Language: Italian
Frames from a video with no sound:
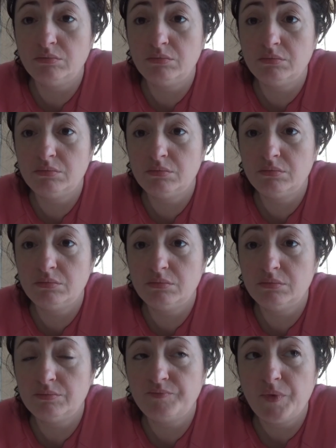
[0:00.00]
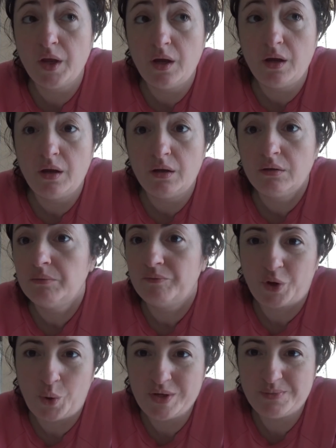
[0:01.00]
Mm,
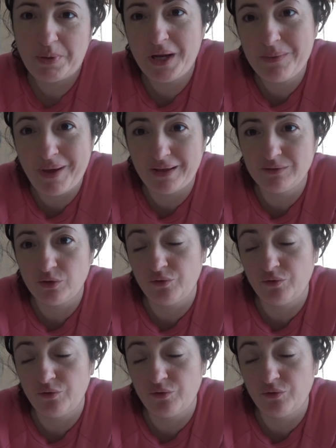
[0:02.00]
per un esperimento,